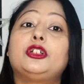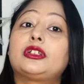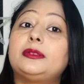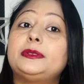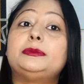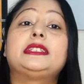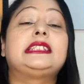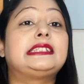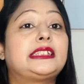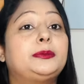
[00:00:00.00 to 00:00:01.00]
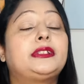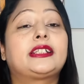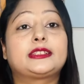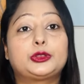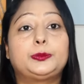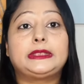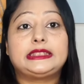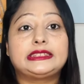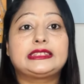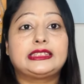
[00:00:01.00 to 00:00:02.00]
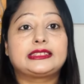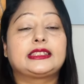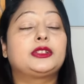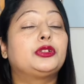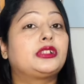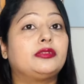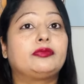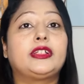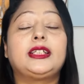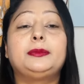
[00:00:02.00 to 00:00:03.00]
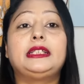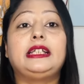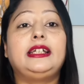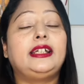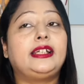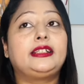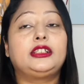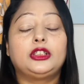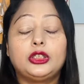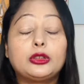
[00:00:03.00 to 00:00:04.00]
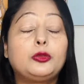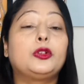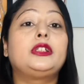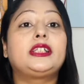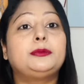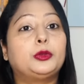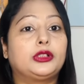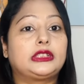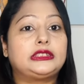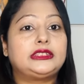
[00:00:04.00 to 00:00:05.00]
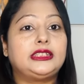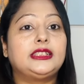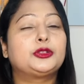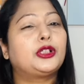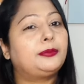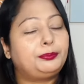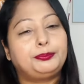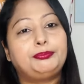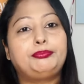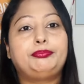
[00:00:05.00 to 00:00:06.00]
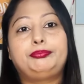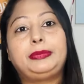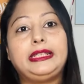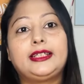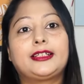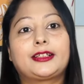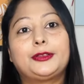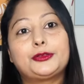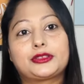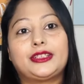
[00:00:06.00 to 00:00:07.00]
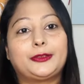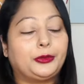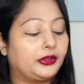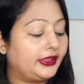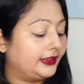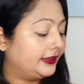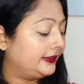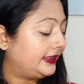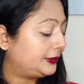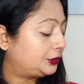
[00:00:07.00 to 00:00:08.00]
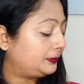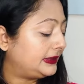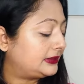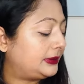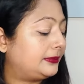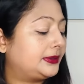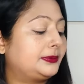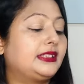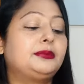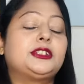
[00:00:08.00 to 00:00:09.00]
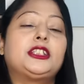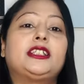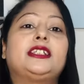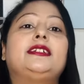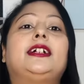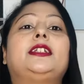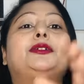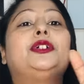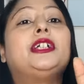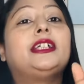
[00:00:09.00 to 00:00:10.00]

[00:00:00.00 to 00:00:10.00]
तो आप इनमें से किसी भी ड्रेस को परचेज कर सकते हो कंफर्टेबल है एंड क्वालिटी बहुत अच्छी है जो आप पे कर रहे हो उसके अकॉर्डिंग नेक्स्ट जो पीस मैं आप सबके साथ में शेयर करने वाली हूँ